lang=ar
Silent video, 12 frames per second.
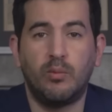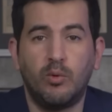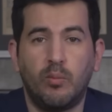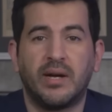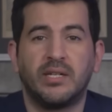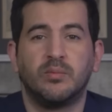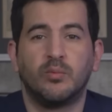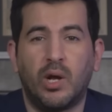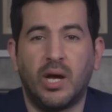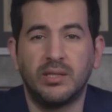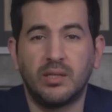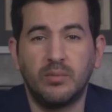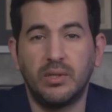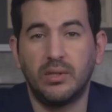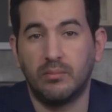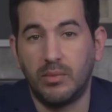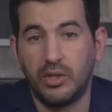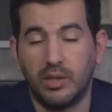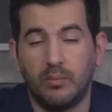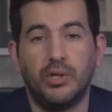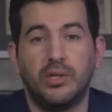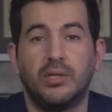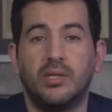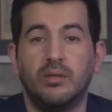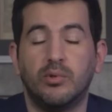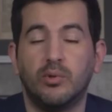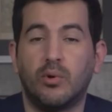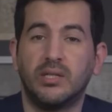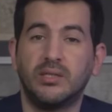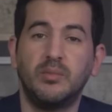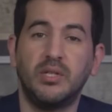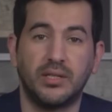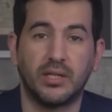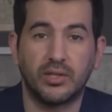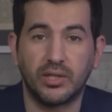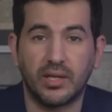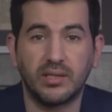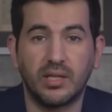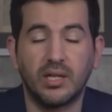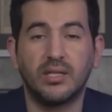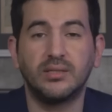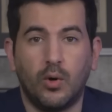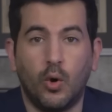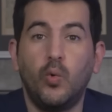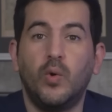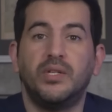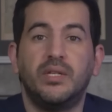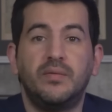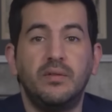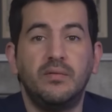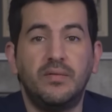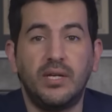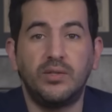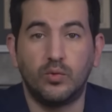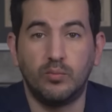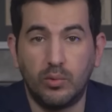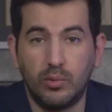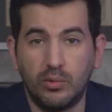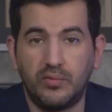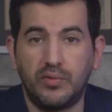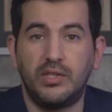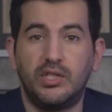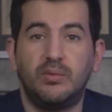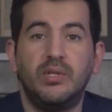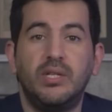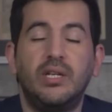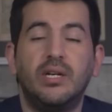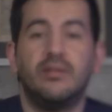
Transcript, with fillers: ابو بكر بن العربي ماشي محي الدين بن العربي هذاك شخص اخر هو دفين فاس ومولود في اشبيليه